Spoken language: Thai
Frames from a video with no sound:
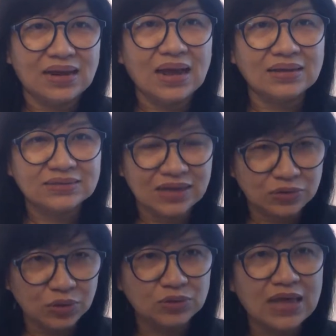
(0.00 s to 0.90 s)
นะคะเซล
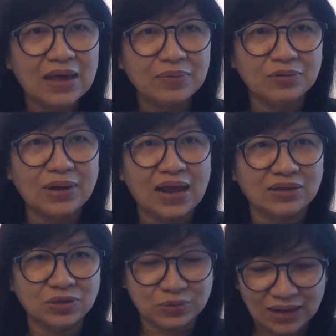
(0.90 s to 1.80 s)
ล์ที่อยู่ใต้ผิวหนัง
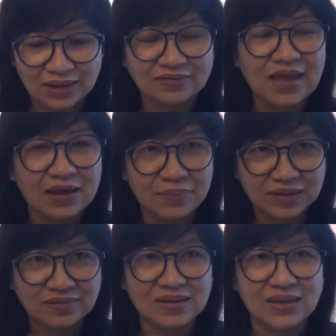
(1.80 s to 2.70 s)
หยุดการสร้างเม็
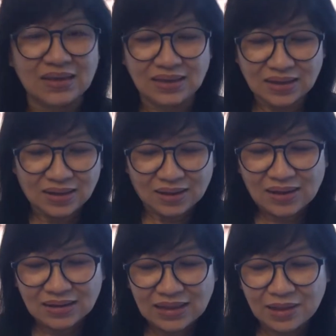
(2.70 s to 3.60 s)
ดสี ก็
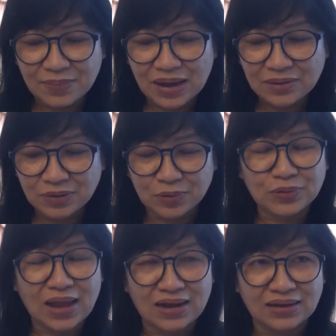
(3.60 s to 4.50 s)
เลยทำให้ผิว
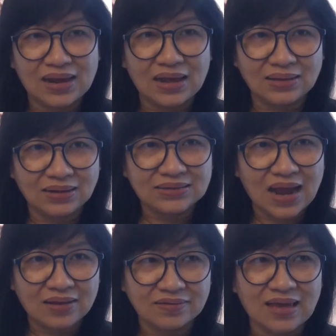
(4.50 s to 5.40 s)
หนังเนี่ยกระ
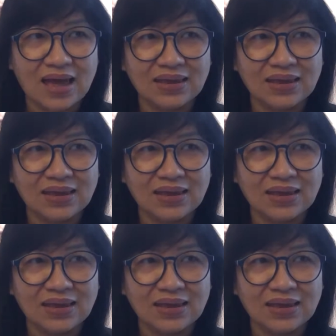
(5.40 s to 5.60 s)
จ่างใส